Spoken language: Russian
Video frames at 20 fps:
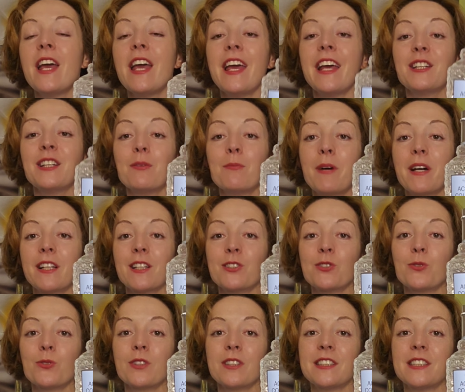Это марка
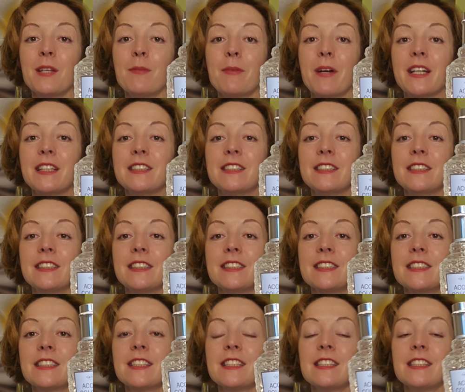
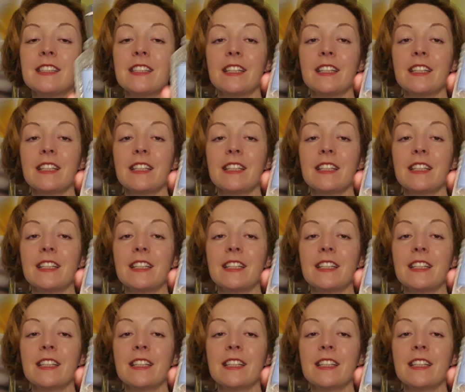4711.